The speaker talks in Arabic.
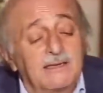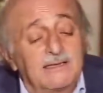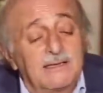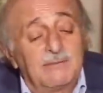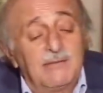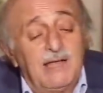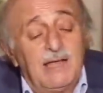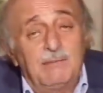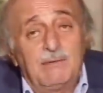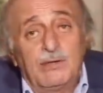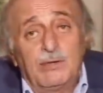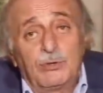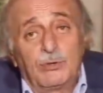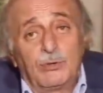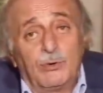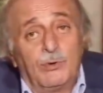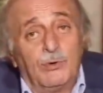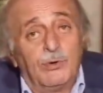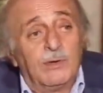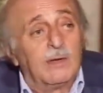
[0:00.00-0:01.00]
بعدنا مناح
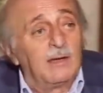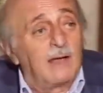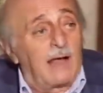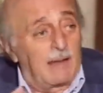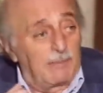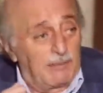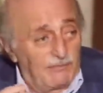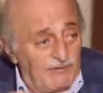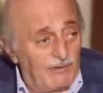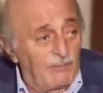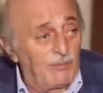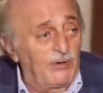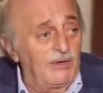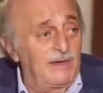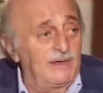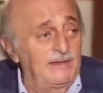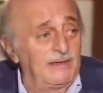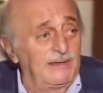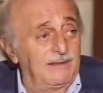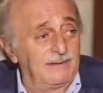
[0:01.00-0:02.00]
بانه عم
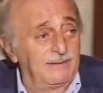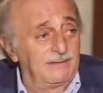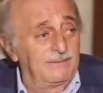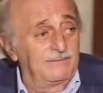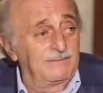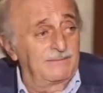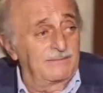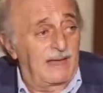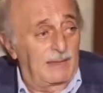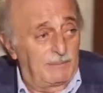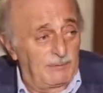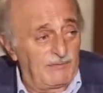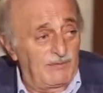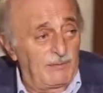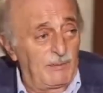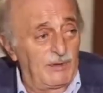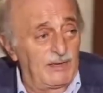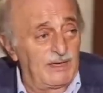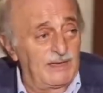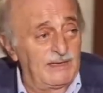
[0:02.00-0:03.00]
بيفهموا علي عم
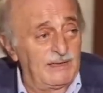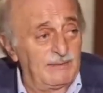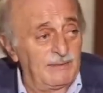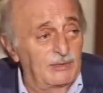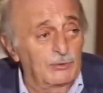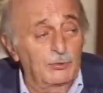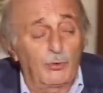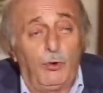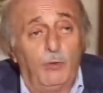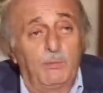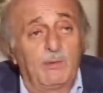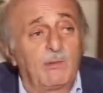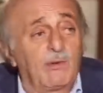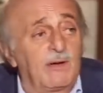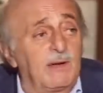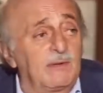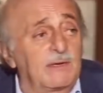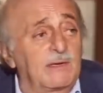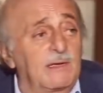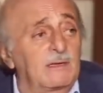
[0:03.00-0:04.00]
بيفهموا علي ما تروحوا
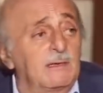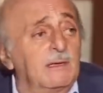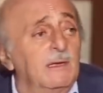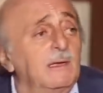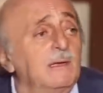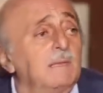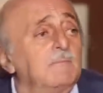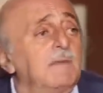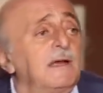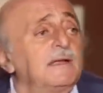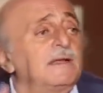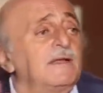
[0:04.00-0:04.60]
بمغامرات